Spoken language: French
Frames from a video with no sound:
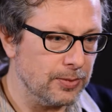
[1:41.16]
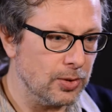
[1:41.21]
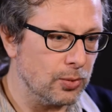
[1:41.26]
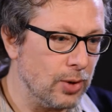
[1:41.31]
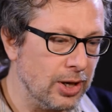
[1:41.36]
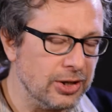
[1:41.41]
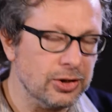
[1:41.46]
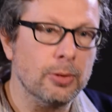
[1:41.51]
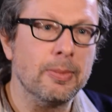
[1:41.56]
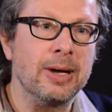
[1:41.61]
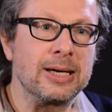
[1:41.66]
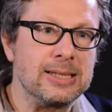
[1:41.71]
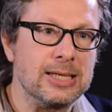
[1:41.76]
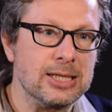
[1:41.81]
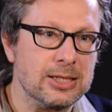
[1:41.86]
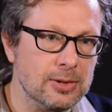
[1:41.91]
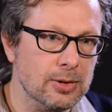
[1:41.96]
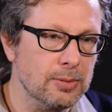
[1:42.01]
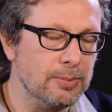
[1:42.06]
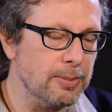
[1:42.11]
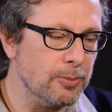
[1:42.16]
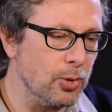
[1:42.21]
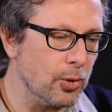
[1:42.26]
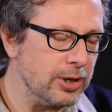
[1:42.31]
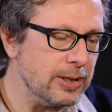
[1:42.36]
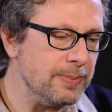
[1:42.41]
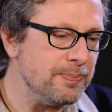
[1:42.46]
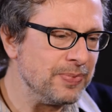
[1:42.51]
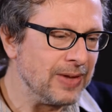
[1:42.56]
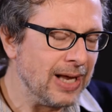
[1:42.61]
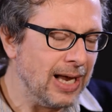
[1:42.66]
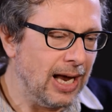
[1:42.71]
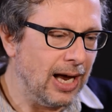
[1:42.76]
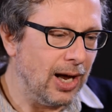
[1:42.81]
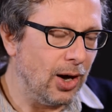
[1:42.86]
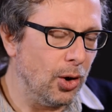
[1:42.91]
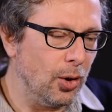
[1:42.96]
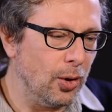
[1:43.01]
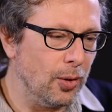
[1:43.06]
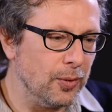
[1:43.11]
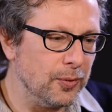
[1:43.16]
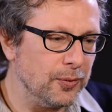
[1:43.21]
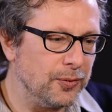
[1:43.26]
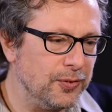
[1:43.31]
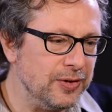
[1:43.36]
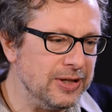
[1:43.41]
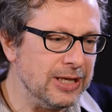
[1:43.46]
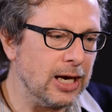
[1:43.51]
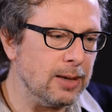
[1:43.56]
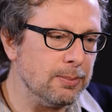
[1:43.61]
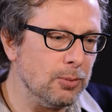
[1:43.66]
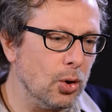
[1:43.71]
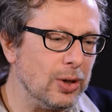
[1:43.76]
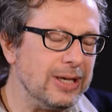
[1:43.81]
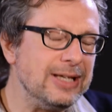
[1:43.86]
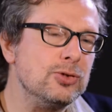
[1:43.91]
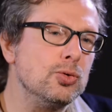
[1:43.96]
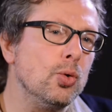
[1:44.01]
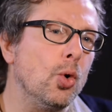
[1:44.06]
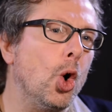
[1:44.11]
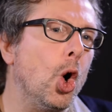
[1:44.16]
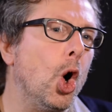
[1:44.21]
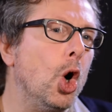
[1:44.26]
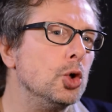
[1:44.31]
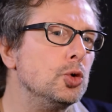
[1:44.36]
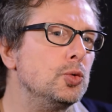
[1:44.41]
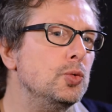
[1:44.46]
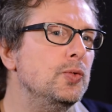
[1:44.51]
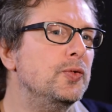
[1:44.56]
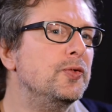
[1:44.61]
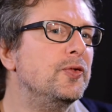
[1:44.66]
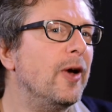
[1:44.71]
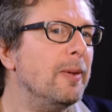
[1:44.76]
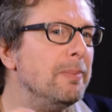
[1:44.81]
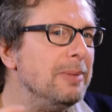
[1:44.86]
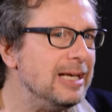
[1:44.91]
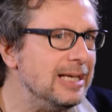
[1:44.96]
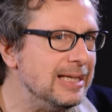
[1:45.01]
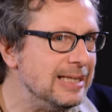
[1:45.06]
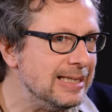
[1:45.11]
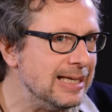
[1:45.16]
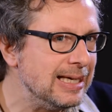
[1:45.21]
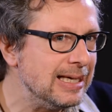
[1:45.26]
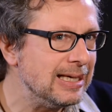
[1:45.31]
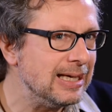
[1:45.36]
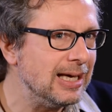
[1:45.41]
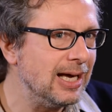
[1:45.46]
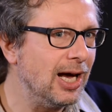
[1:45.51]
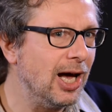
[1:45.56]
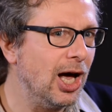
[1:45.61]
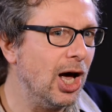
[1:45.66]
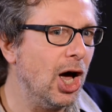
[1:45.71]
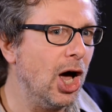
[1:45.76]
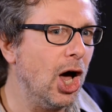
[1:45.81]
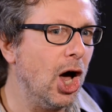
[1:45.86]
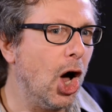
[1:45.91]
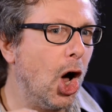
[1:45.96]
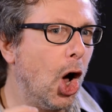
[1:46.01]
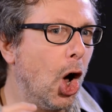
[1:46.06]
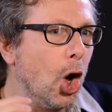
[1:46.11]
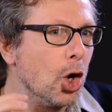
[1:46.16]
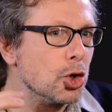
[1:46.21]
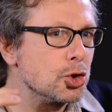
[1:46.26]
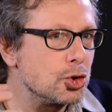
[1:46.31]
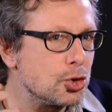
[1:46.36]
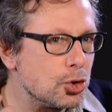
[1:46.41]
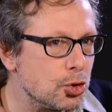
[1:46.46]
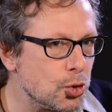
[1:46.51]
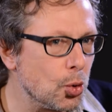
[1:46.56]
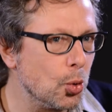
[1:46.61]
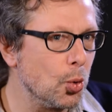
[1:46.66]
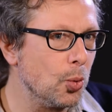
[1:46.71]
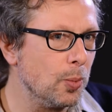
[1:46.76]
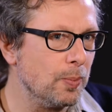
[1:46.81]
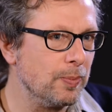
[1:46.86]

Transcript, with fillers: Random Access Memory, euh, finalement, ils ont rendu familier un son.